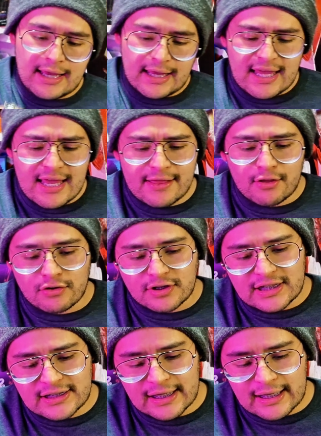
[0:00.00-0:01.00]
Y nos
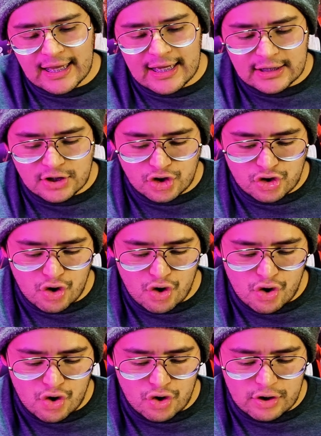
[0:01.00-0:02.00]
dice que
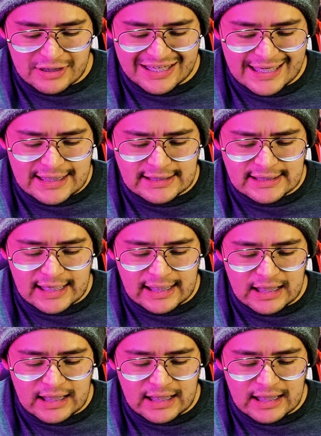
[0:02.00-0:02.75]
son 15